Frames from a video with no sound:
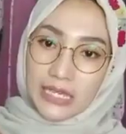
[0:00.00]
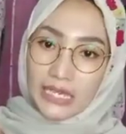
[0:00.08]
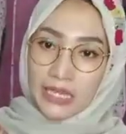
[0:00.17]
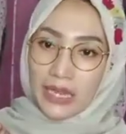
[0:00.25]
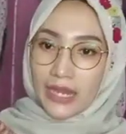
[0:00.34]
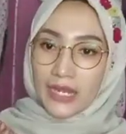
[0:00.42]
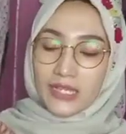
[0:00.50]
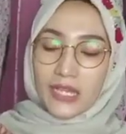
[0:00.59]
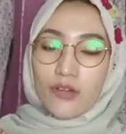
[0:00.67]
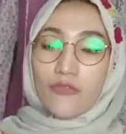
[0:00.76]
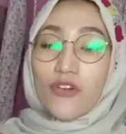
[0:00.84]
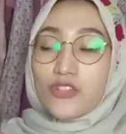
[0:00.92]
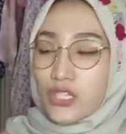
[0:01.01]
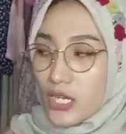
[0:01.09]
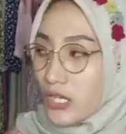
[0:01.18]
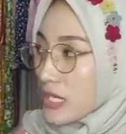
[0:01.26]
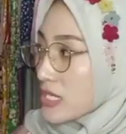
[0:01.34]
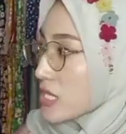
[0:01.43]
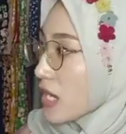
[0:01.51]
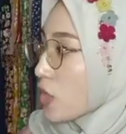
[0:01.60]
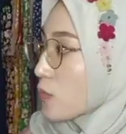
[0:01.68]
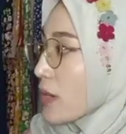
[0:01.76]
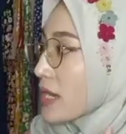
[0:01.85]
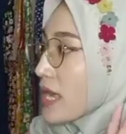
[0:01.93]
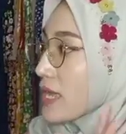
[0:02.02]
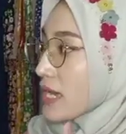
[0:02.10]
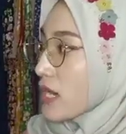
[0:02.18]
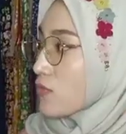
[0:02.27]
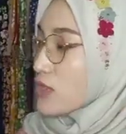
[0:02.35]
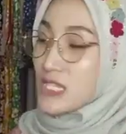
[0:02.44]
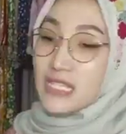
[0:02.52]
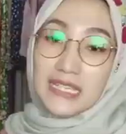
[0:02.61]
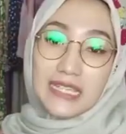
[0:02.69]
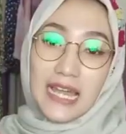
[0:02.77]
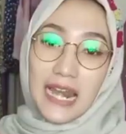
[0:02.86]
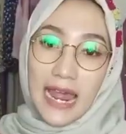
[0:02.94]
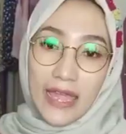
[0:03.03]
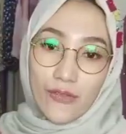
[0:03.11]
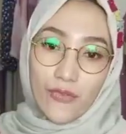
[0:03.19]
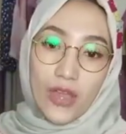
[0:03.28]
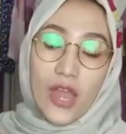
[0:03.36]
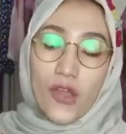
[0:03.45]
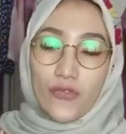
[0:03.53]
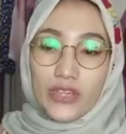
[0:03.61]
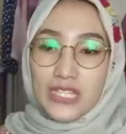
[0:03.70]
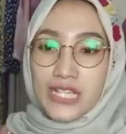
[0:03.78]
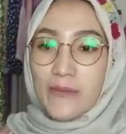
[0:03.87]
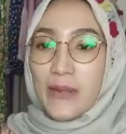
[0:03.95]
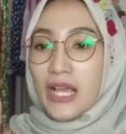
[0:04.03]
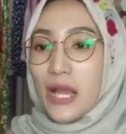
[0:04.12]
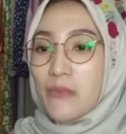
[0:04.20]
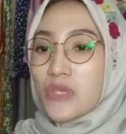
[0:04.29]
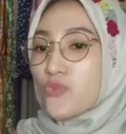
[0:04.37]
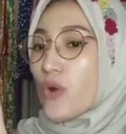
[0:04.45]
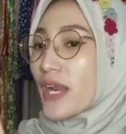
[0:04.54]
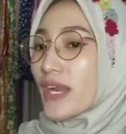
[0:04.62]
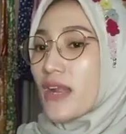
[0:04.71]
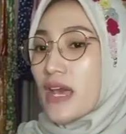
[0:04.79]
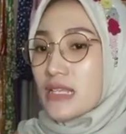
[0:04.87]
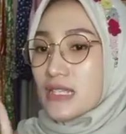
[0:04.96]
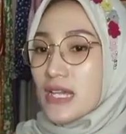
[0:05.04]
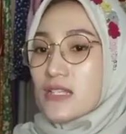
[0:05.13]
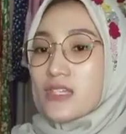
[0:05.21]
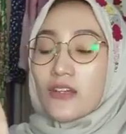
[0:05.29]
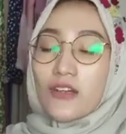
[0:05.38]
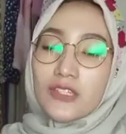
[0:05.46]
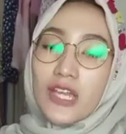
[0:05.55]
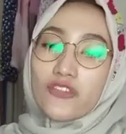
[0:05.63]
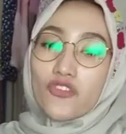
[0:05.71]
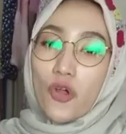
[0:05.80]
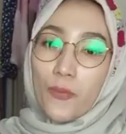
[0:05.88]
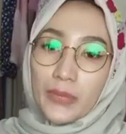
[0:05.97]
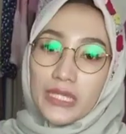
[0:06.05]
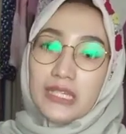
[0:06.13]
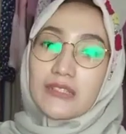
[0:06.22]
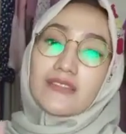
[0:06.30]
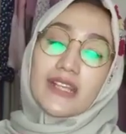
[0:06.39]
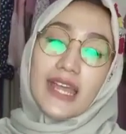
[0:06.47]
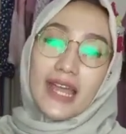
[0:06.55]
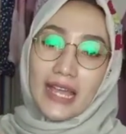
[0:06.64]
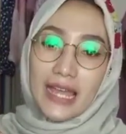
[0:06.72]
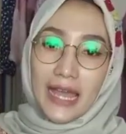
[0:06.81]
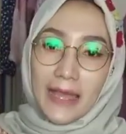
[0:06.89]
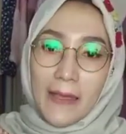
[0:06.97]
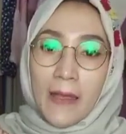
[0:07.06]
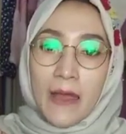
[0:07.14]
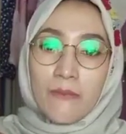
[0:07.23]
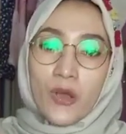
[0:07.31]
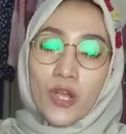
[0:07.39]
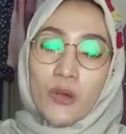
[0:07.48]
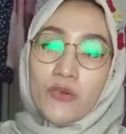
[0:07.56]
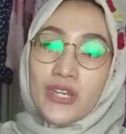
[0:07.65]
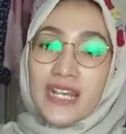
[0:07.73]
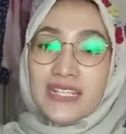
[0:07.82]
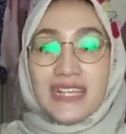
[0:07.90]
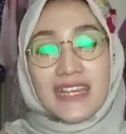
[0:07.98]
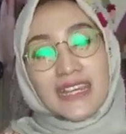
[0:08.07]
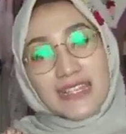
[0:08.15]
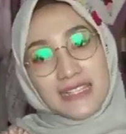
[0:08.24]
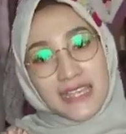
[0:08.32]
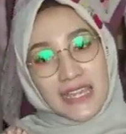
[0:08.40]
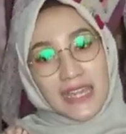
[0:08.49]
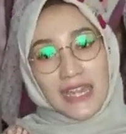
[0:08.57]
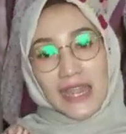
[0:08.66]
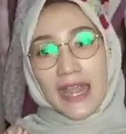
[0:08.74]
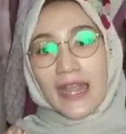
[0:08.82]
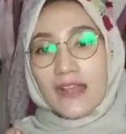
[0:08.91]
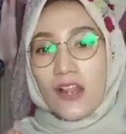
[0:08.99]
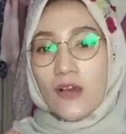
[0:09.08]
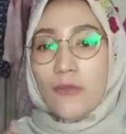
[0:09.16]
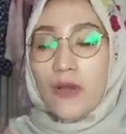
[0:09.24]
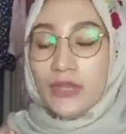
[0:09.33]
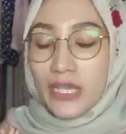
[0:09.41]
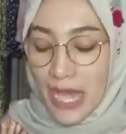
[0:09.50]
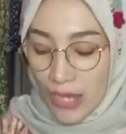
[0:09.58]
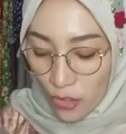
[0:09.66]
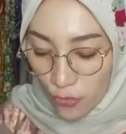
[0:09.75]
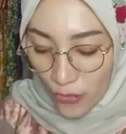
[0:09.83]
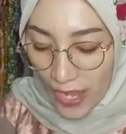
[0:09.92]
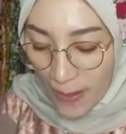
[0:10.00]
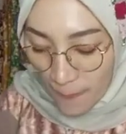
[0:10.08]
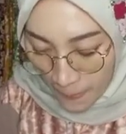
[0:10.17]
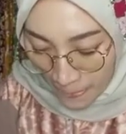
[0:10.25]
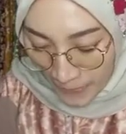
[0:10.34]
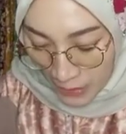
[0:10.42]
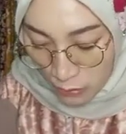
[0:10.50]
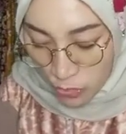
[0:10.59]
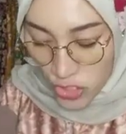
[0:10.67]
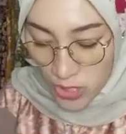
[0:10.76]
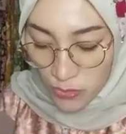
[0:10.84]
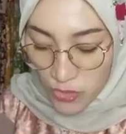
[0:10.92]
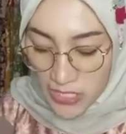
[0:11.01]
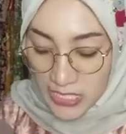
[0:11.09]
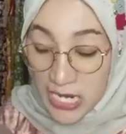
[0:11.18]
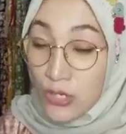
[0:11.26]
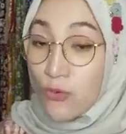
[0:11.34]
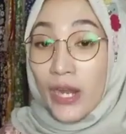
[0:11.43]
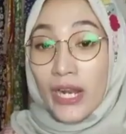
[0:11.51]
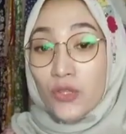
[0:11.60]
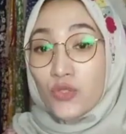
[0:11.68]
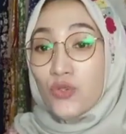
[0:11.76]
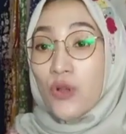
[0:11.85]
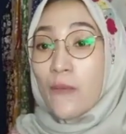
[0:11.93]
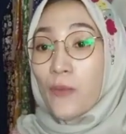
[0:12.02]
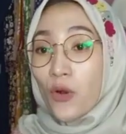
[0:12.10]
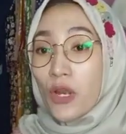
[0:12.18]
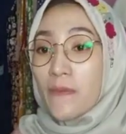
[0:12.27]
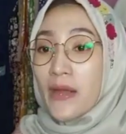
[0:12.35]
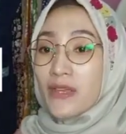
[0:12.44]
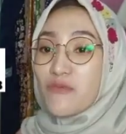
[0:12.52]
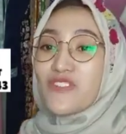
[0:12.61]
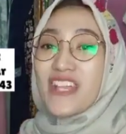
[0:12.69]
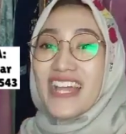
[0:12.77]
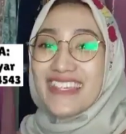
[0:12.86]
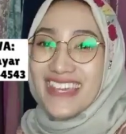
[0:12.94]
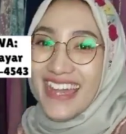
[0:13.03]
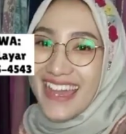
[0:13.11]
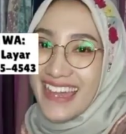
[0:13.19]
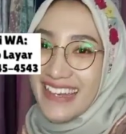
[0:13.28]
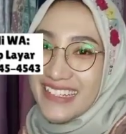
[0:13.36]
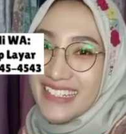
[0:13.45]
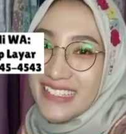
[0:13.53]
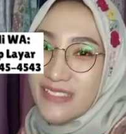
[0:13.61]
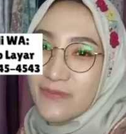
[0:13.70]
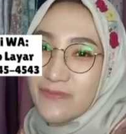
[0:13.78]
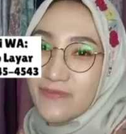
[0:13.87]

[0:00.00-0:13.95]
ID ya. Nanti ada voucher dan jangan lupa naikkan fix ketika live. Fix nama gamis, warna dan size checkoutnya Shopee. Gitu sayang ya. Monggo Bunda sih ya kalau mau di Arova. Murci Mursida 225.000 saja.